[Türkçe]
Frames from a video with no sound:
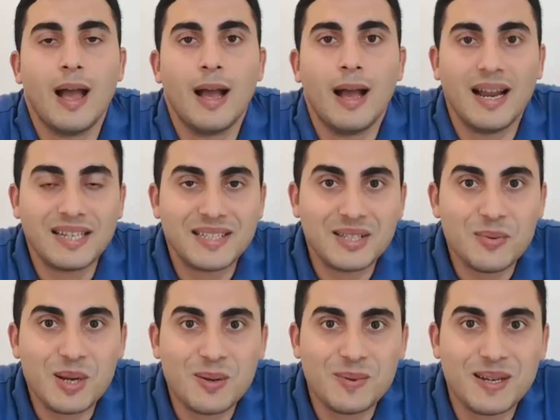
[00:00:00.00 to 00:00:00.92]
Herkese
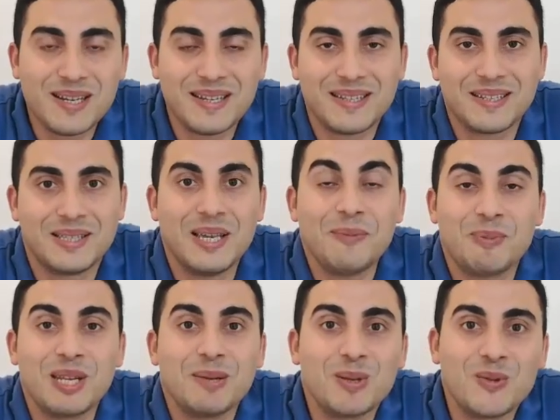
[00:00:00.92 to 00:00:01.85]
merhaba.
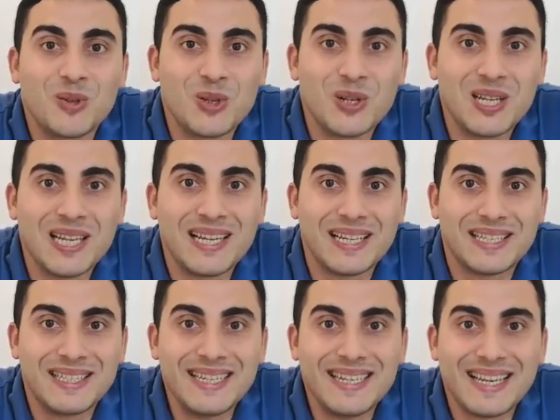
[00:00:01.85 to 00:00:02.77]
Yepyeni bir videoyla
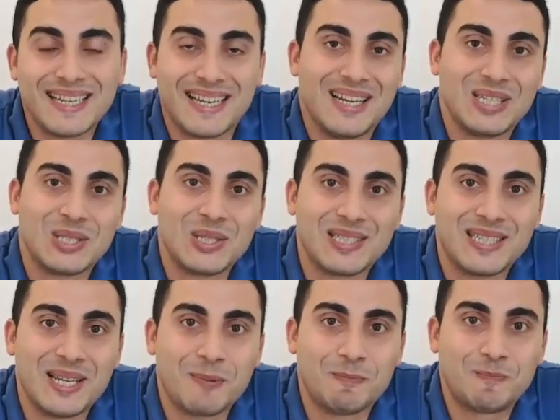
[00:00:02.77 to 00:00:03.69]
yine
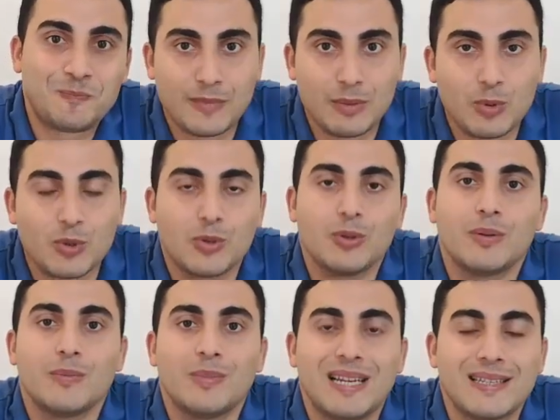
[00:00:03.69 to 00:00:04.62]
karşınızdayım. Bugün
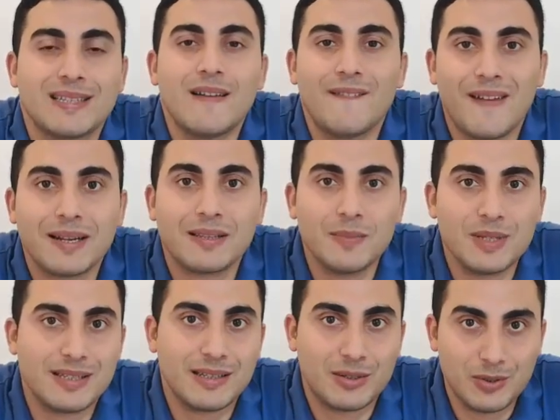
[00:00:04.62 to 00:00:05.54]
biraz daha farklı bir
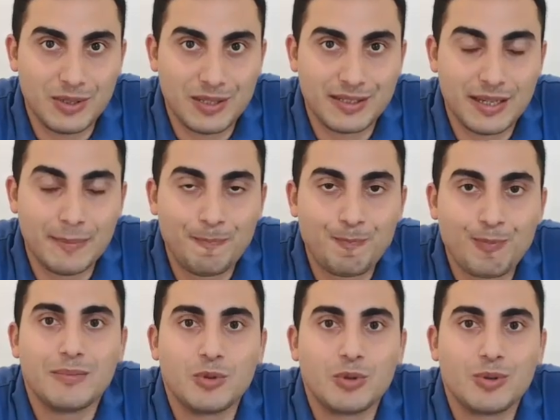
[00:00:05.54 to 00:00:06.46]
içerik üreteceğim.
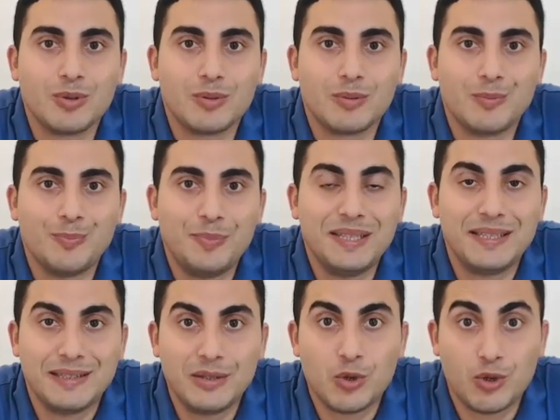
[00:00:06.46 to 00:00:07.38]
Bugün bir
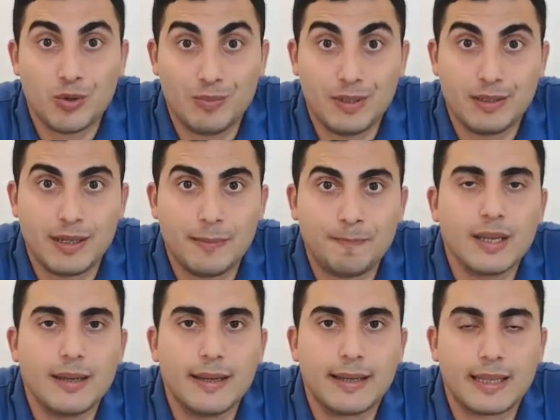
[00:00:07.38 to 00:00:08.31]
dizi yorumlayacağım
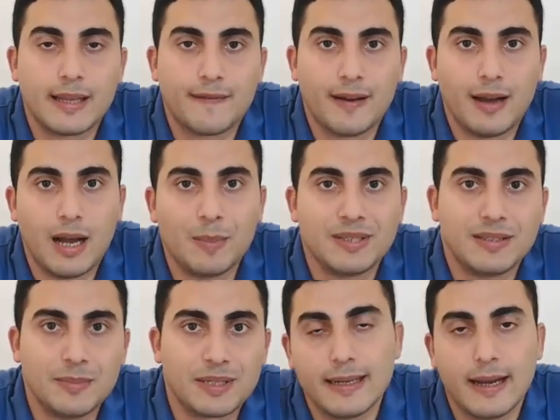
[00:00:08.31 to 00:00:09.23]
ilk defa ama
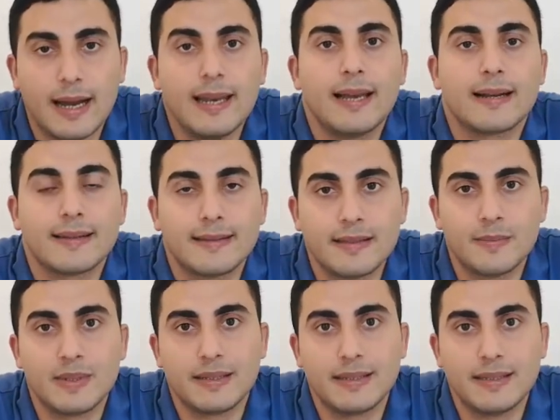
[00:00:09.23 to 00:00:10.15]
tabii ki
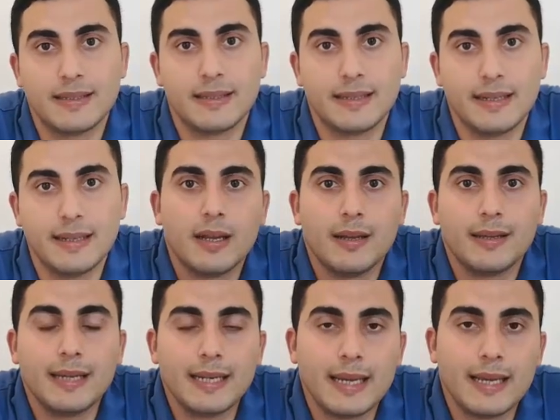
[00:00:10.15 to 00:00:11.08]
alakasız bir dizi değil.
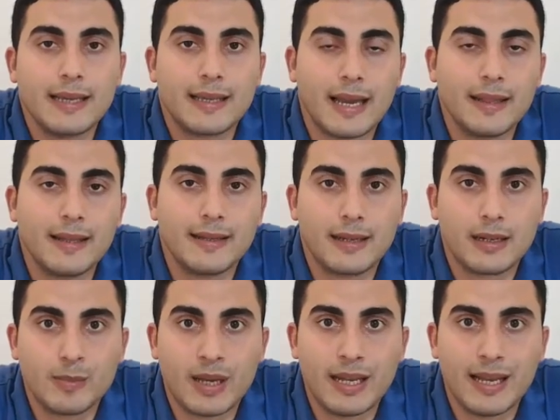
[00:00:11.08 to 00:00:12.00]
Yine kendi
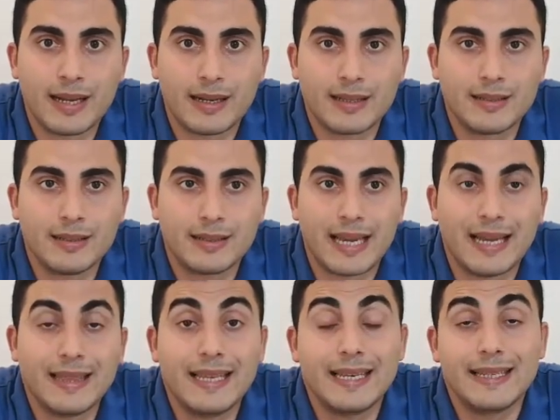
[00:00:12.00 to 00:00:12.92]
alanımla alakalı,
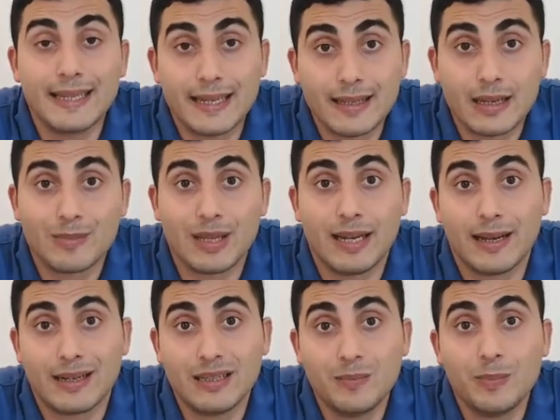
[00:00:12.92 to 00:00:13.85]
kendi ilgi alanımla
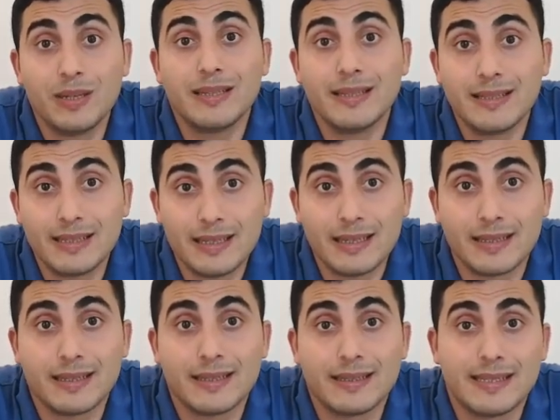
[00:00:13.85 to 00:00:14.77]
alakalı bir
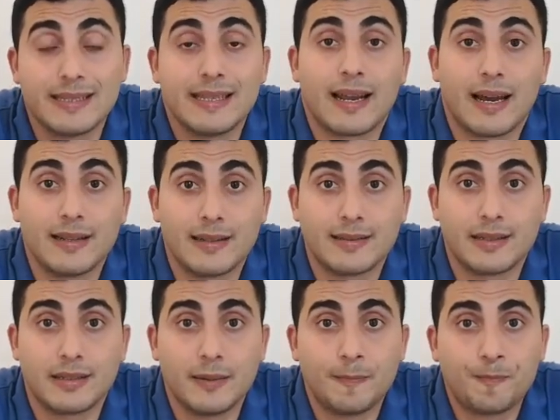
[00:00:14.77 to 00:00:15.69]
diziyi sizlere
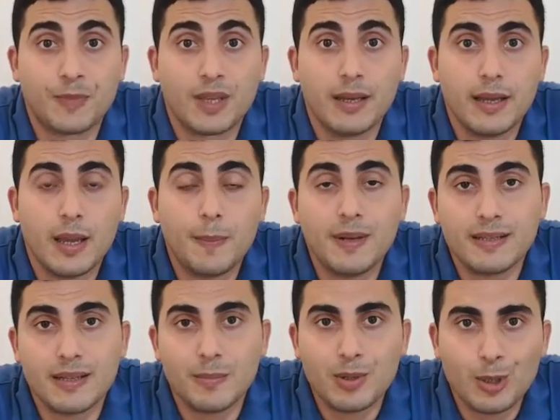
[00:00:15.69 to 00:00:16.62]
anlatacağım.
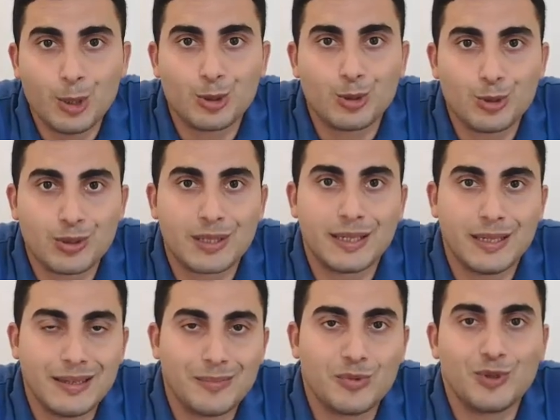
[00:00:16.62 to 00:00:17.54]
Hepiniz de biliyorsunuz
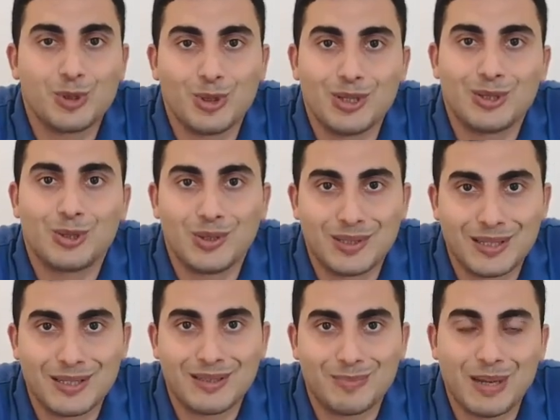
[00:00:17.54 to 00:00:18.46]
ki bu videoyu
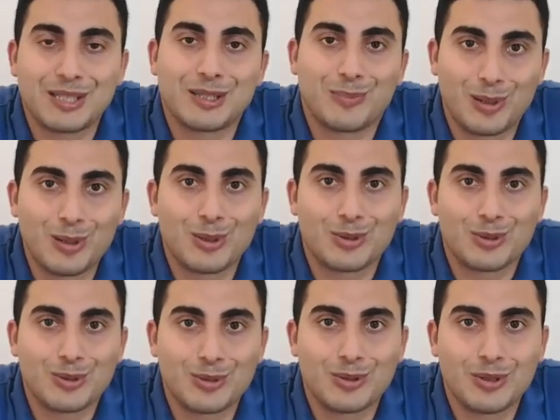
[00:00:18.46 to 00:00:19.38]
izliyorsanız bence
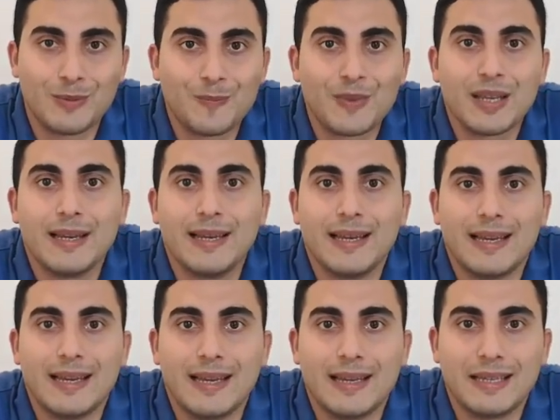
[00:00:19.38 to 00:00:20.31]
biliyorsunuzdur.
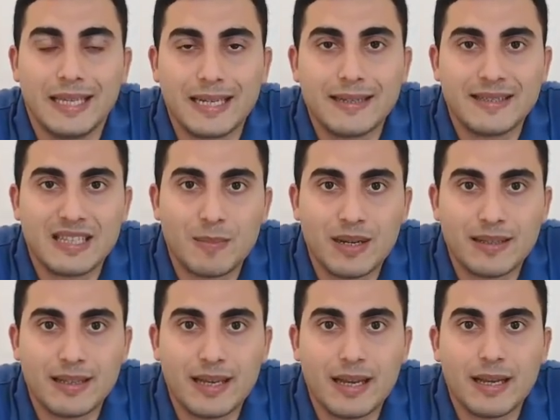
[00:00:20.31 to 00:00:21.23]
Ee, yakın
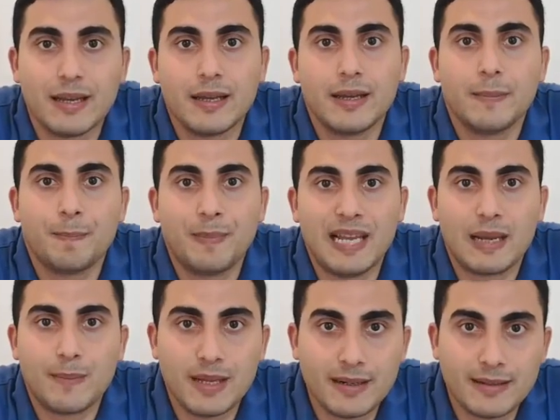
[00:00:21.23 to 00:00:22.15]
zamanda
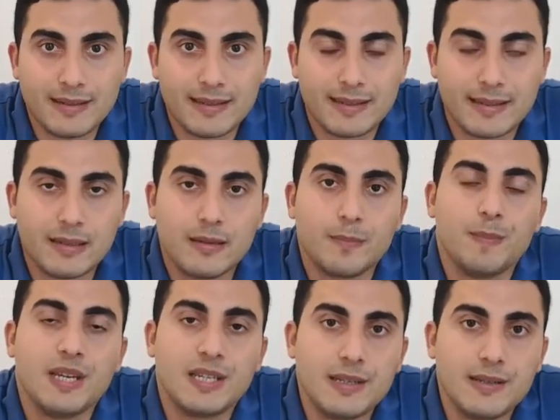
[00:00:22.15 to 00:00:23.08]
Black Mirror dizisinin
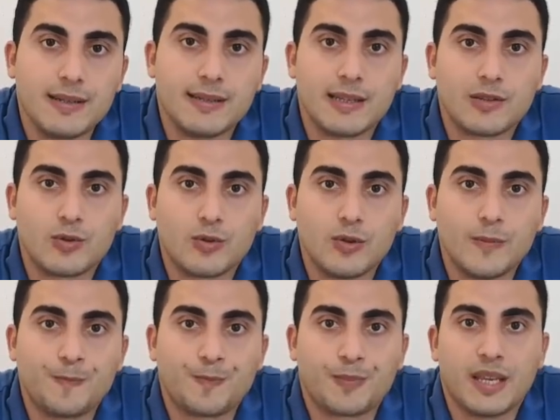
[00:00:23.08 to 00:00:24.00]
5. sezonu
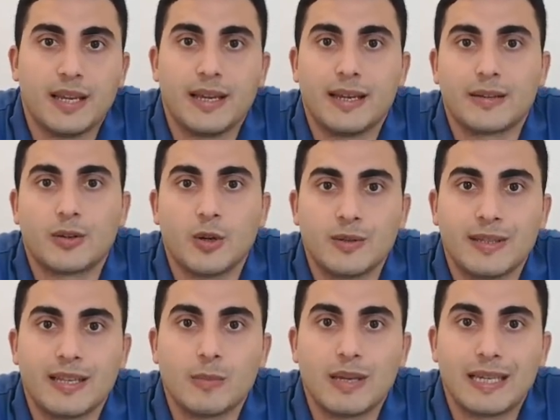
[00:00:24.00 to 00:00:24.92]
e,
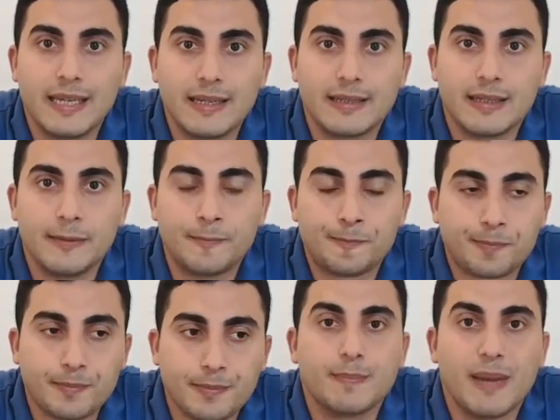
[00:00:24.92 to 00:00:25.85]
gösterime girdi.
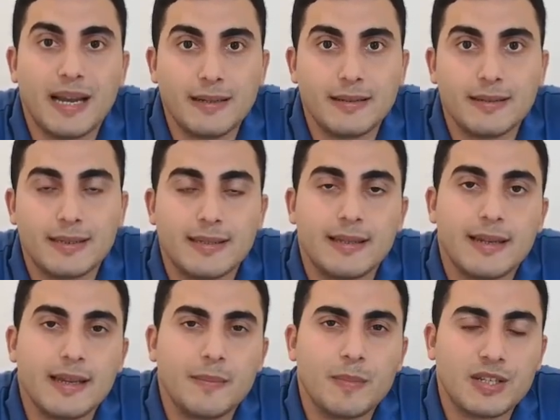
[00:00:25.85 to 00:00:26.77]
Ben
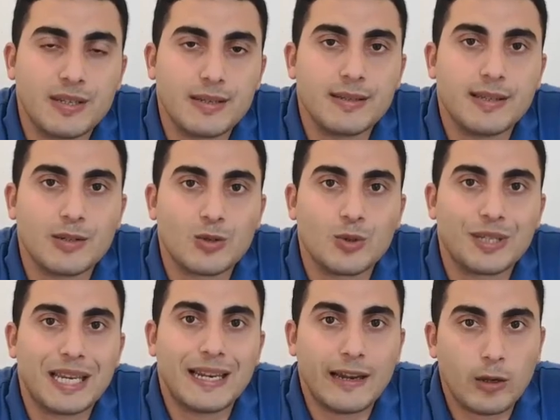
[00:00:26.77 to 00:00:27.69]
sizlere 5. sezonu
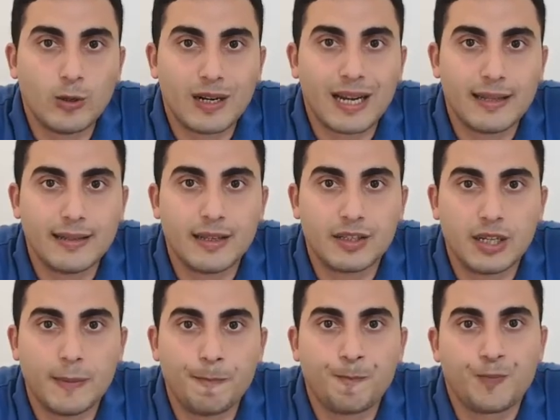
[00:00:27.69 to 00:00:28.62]
genel olarak
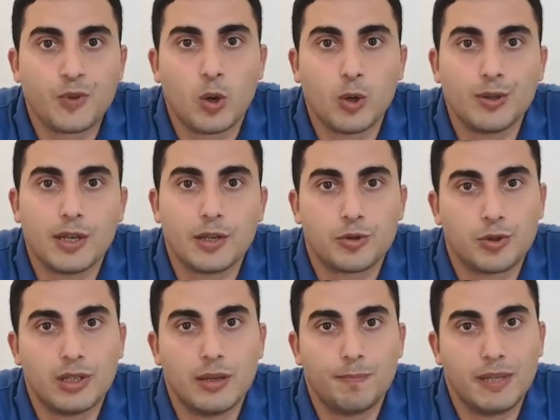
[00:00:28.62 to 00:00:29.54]
anlatacağım. Ondan
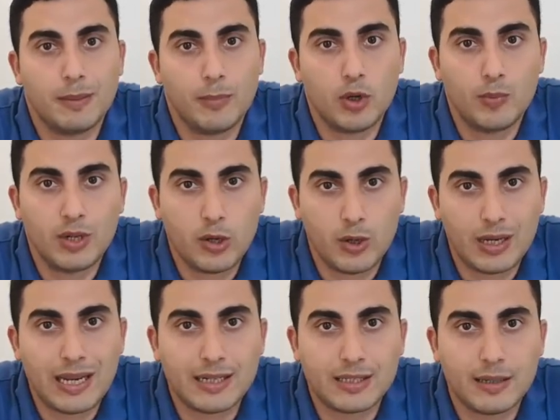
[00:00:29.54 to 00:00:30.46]
sonra da bir bölümüne
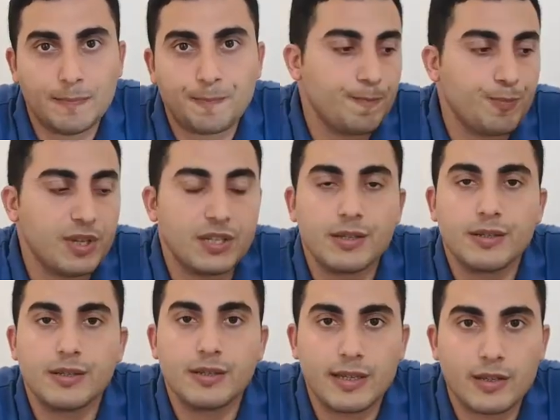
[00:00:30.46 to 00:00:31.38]
yöneleceğim. 5.
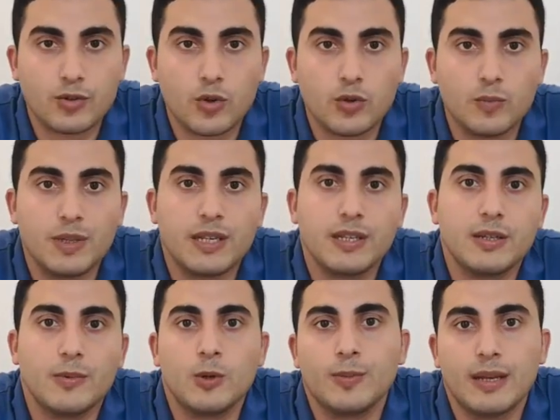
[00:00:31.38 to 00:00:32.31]
sezon
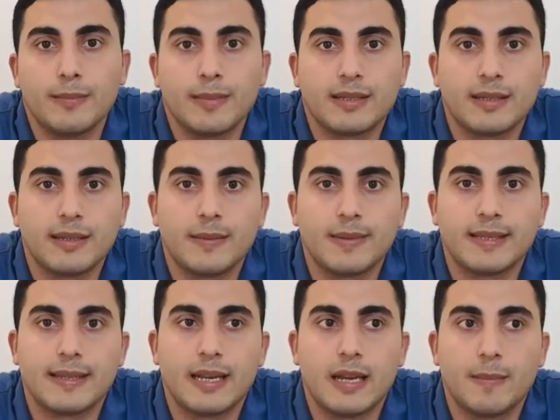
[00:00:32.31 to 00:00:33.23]
1. bölümden bahsedeyim
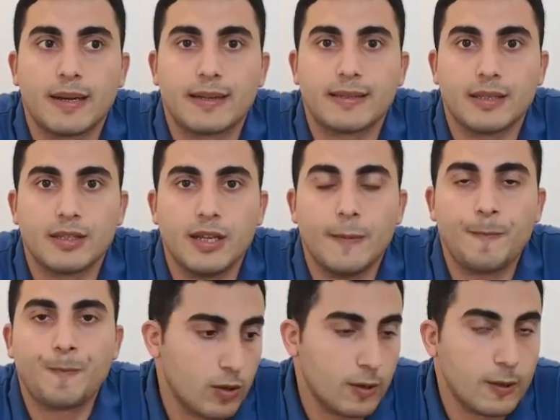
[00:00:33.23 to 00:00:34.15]
sizlere hemen kısaca.
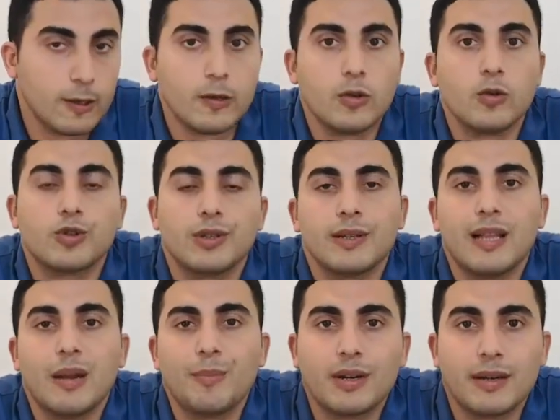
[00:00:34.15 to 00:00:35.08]
Uzun
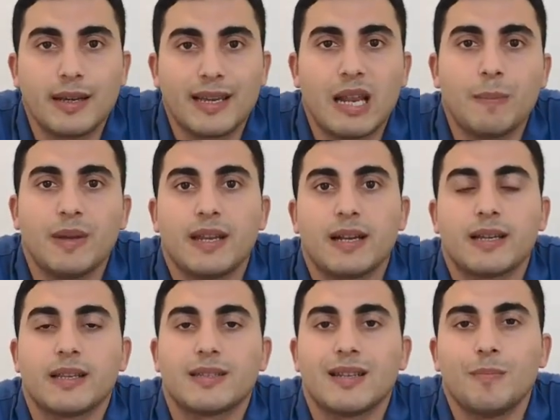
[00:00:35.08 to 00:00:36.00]
yıllar bir araya gelmeyen
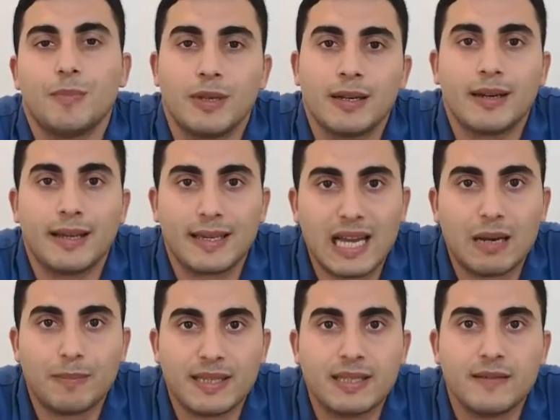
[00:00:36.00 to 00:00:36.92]
arkadaşların bir araya
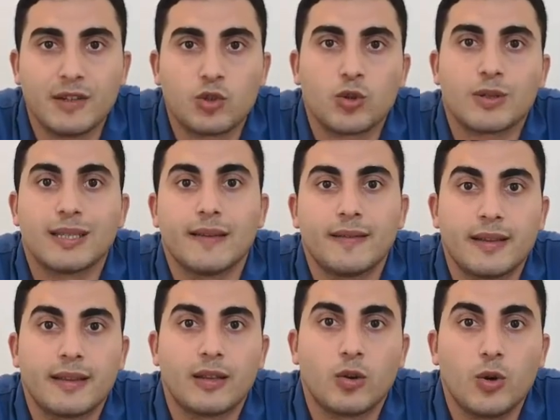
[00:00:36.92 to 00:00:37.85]
gelmesi ve çok
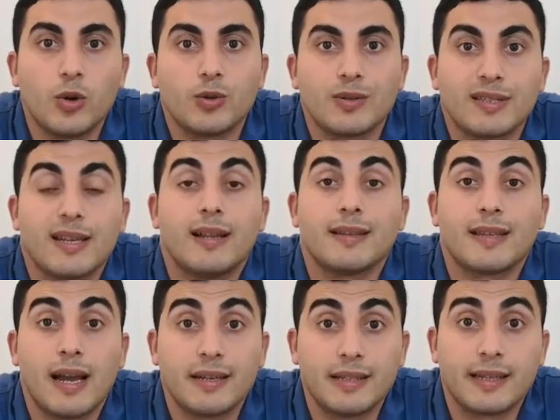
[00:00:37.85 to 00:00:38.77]
sevdikleri oyunu sanal
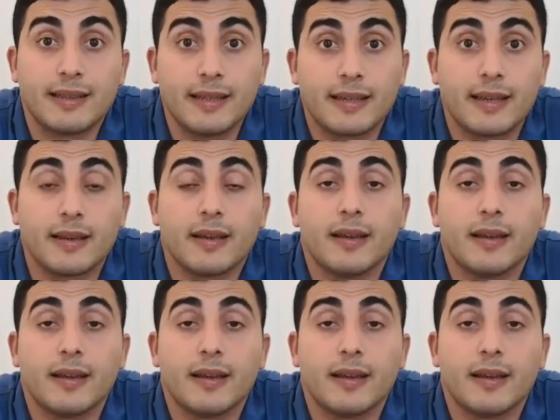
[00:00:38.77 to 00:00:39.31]
gerçeklikle